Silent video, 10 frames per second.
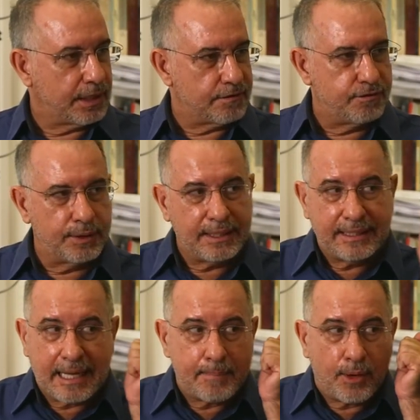telefone e
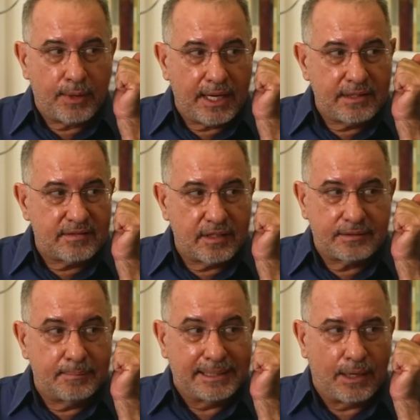ligar para alguém
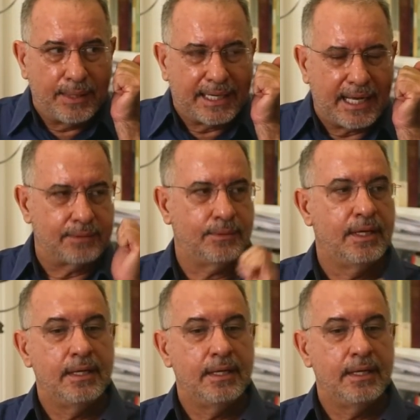e mandar um recado.